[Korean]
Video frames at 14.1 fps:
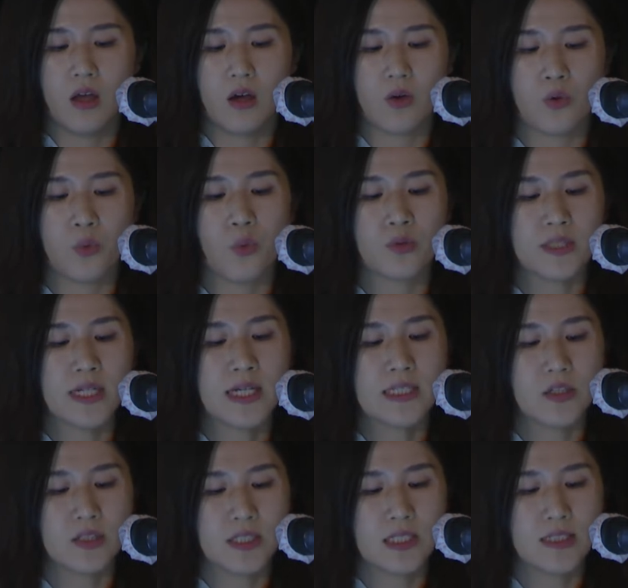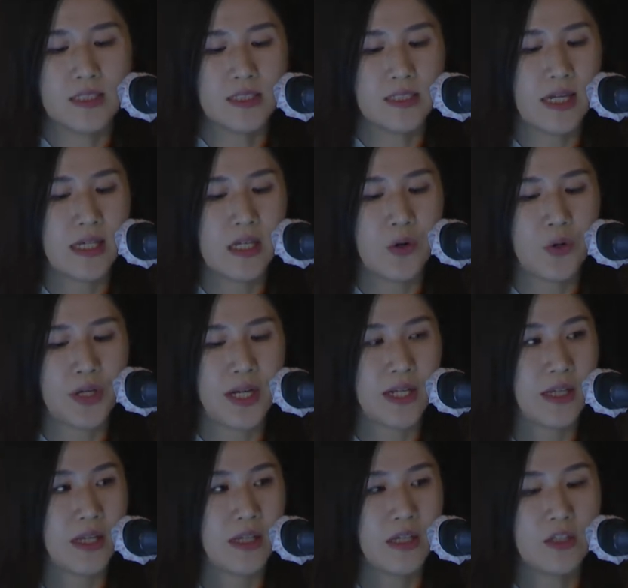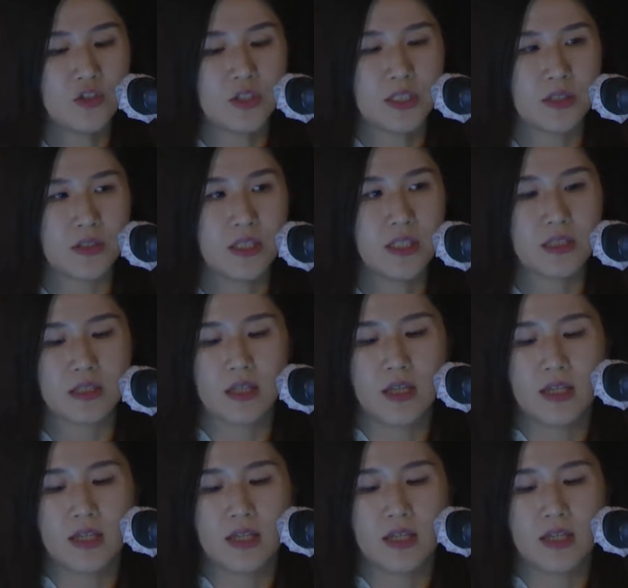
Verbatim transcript: 어, 5세에서 7세 사이의 어린이들의 퀴즈에서는